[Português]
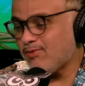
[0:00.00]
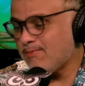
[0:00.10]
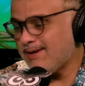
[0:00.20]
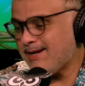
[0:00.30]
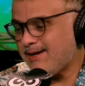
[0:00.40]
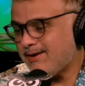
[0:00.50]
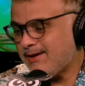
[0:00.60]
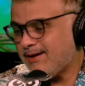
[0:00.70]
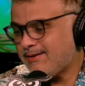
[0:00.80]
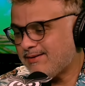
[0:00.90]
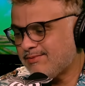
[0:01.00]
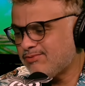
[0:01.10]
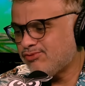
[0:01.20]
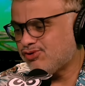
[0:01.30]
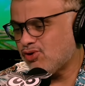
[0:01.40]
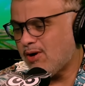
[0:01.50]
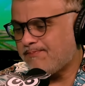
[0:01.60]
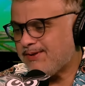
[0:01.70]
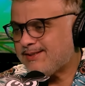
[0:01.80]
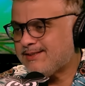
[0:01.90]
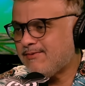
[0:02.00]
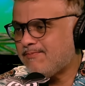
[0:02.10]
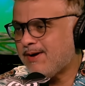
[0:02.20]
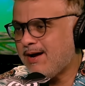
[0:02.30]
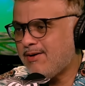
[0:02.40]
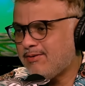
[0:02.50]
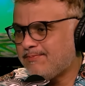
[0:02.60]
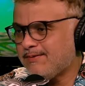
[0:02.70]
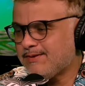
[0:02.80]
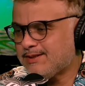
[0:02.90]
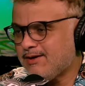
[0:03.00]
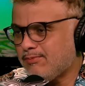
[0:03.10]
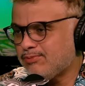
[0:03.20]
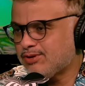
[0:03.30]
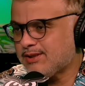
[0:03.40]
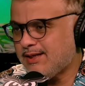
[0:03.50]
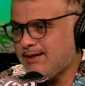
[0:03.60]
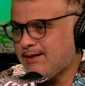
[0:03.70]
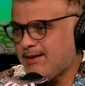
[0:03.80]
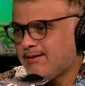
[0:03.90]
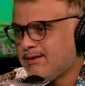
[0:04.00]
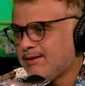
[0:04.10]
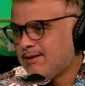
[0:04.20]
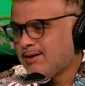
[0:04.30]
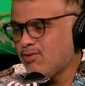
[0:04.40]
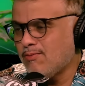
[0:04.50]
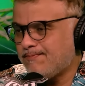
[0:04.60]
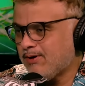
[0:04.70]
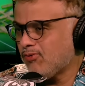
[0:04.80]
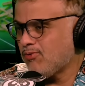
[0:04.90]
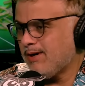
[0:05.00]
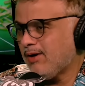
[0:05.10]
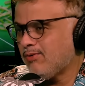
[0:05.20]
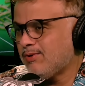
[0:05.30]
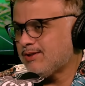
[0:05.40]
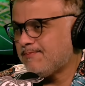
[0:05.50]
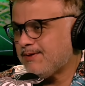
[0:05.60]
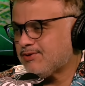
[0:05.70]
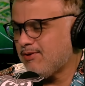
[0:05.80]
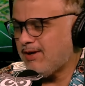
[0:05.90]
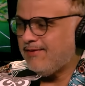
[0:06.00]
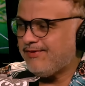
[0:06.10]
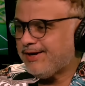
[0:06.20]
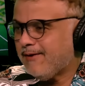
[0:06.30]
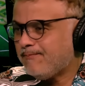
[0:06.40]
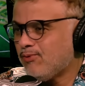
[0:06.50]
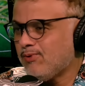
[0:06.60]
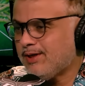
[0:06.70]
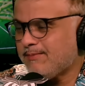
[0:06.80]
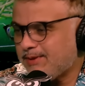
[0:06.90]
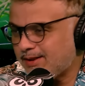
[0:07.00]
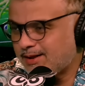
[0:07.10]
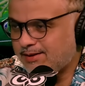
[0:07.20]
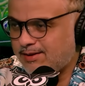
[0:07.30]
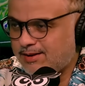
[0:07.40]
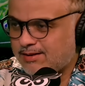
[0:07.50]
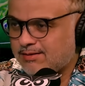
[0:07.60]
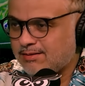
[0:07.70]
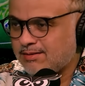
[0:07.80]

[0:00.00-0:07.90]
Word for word: Como é, é, é num shopping em São Paulo, para você almoçar, comprar alguma coisa, o pessoal leva na boa, na brincadeira?